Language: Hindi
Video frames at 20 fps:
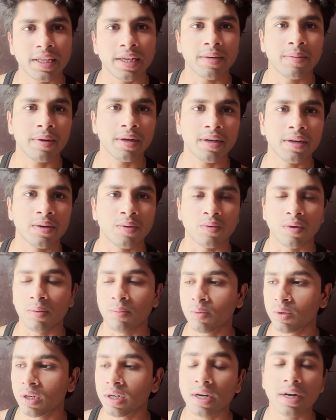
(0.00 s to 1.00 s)
देखभाल करूँगा
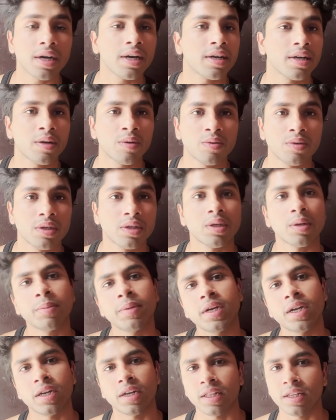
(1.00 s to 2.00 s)
मुझे डर लग रहा है उनसे
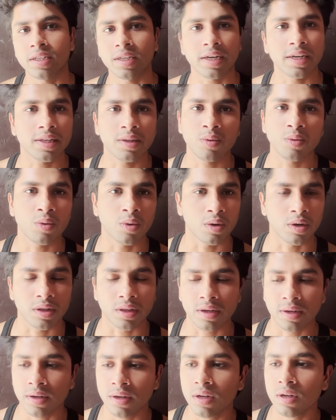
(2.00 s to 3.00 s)
सभी डर रहे थे सारे दूर हो
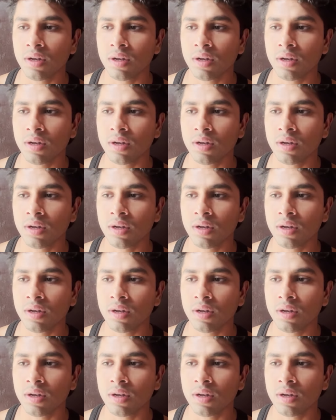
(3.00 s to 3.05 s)
रहे थे